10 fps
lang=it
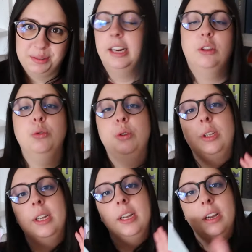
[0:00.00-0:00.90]
Tra
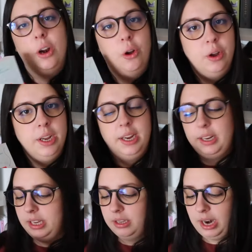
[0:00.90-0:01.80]
tutte, Chloe
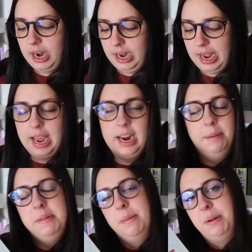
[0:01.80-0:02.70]
di sorelle è la
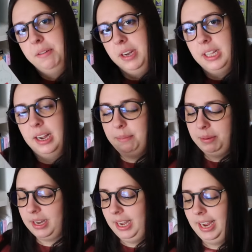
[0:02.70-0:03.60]
mia preferita
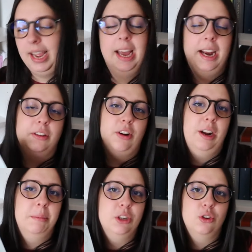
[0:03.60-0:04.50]
perché è la
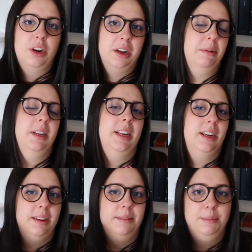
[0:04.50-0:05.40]
sorella maggiore,
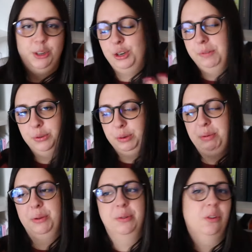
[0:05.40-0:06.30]
quindi mi ci rivedo di
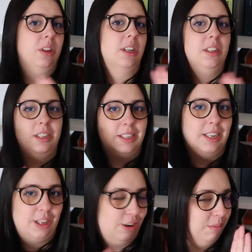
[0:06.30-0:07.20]
più, older sister
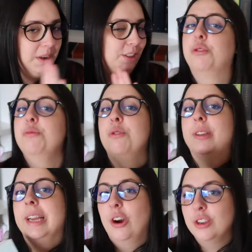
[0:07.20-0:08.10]
trauma, su
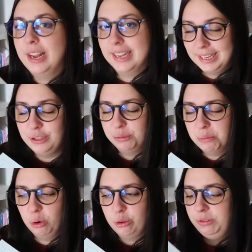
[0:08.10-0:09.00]
molte cose la sento
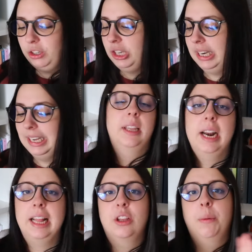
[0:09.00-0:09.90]
molto vicina. Tra
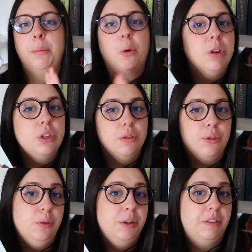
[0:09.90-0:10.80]
l'altro proprio questo
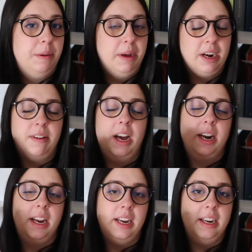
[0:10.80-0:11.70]
volume dovrebbe
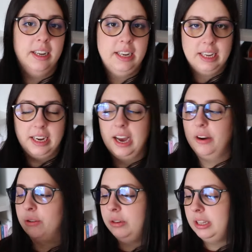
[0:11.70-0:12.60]
arrivare in
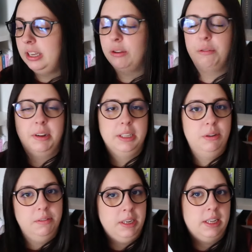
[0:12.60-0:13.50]
italiano con il titolo Fatti
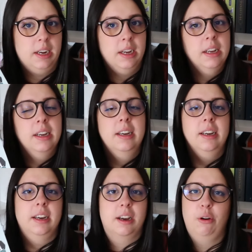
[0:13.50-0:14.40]
una vita
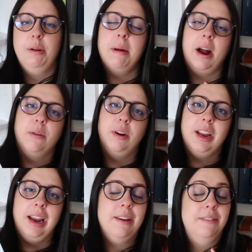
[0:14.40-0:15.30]
eh, Chloe Brown
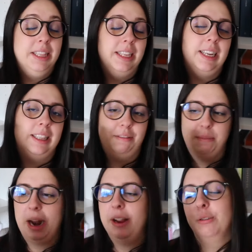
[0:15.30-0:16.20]
il 27
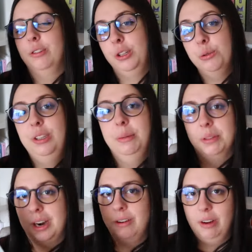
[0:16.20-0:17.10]
febbraio così tutti
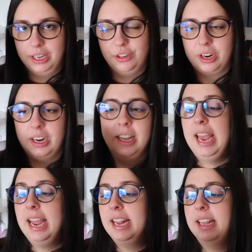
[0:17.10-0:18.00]
potranno leggerne
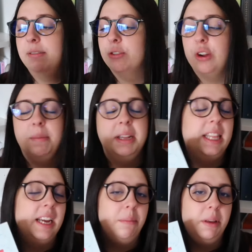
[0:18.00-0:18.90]
e devo
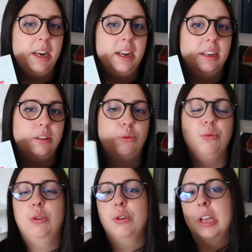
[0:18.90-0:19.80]
solamente capire su
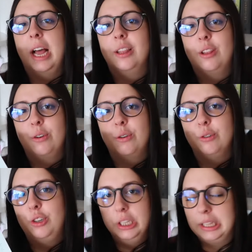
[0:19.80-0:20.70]
cos'altro
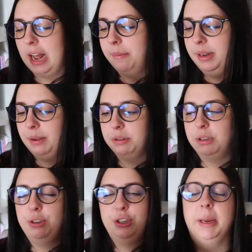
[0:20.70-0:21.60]
concentrarmi di
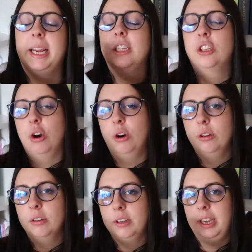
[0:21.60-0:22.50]
questo trice perché
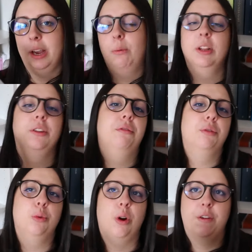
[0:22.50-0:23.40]
so che quando in
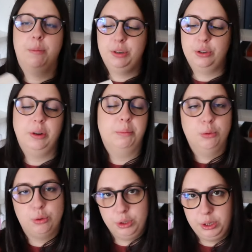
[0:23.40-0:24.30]
futuro avrò bisogno
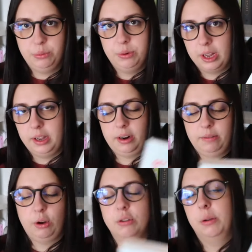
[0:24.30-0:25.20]
appunto di una
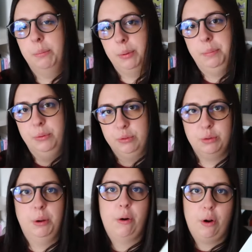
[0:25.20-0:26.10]
cosa un po' più
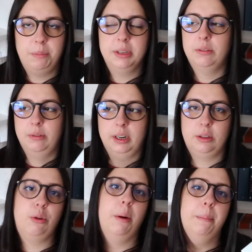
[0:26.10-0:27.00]
insomma un romance, una
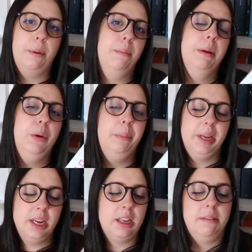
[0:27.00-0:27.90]
lettura un po' meno
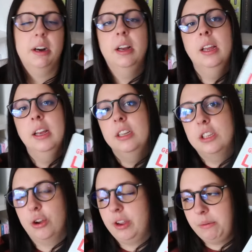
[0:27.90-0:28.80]
impegnativa
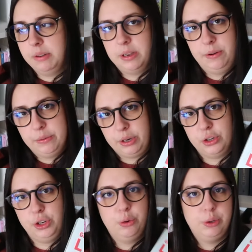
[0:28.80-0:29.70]
so che questa è
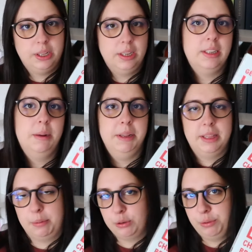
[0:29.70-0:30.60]
un'autrice di cui
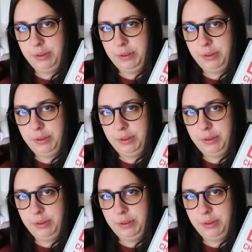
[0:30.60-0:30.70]
tendenzialmente posso